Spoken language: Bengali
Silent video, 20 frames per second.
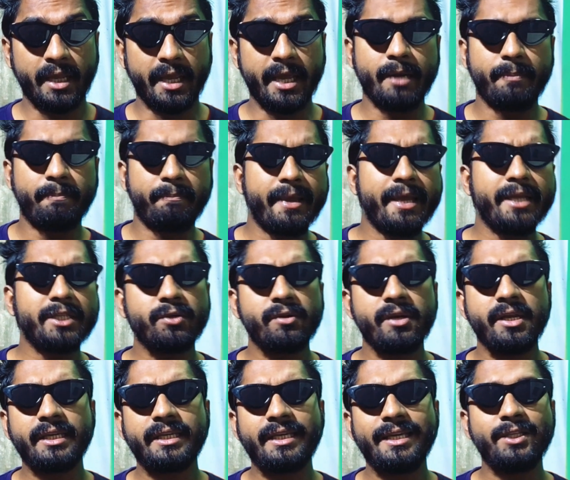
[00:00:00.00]
এর
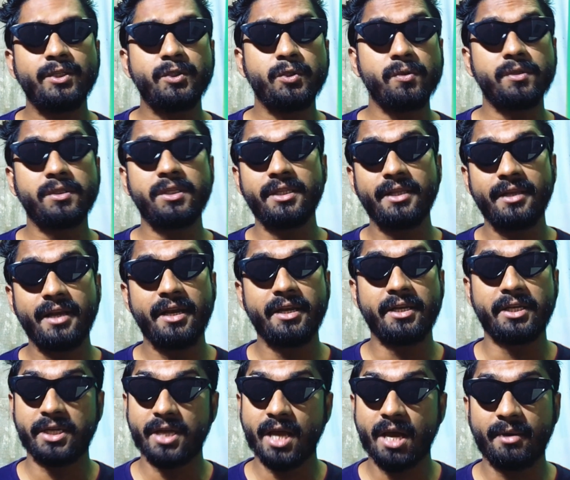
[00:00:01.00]
পেছনে কি যুক্তি দিলেন
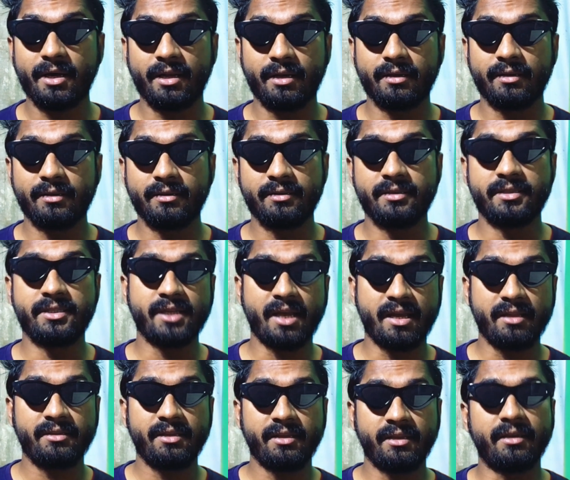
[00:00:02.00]
ইয়ামাল
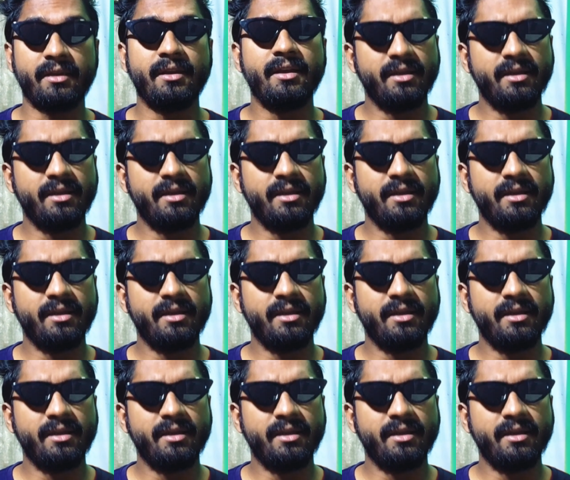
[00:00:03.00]
জানতে